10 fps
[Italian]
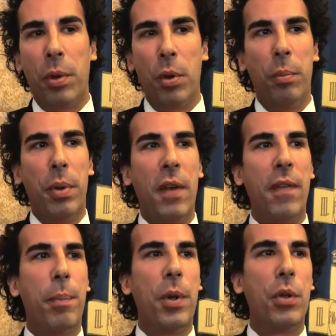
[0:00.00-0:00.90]
per un
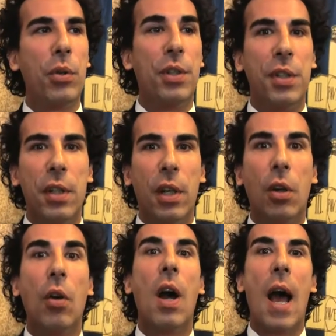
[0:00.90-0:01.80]
breve periodo il
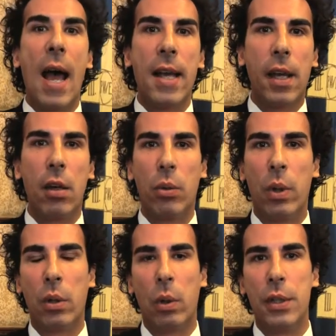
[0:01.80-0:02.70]
sindaco anche con
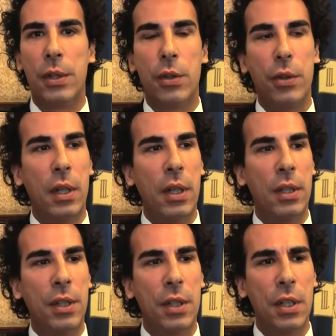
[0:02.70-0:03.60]
una
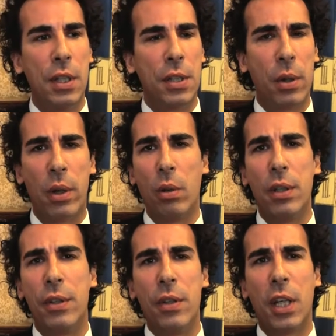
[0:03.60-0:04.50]
coalizione di sinistra, una
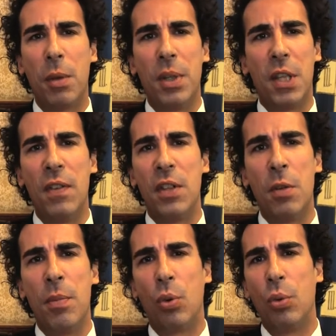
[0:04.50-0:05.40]
coalizione che metteva
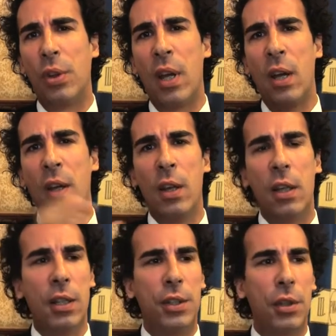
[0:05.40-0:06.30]
insieme tutta
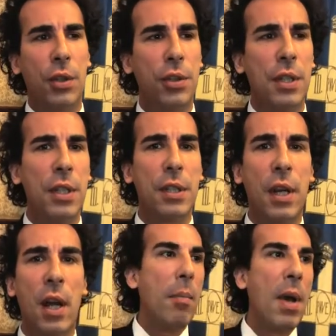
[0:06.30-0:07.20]
il
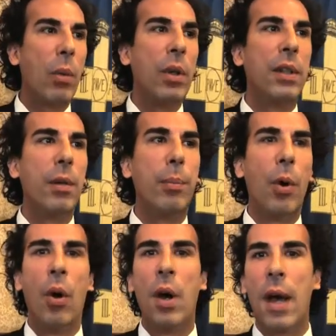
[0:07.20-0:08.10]
centro-sinistra. Beh, a quel tempo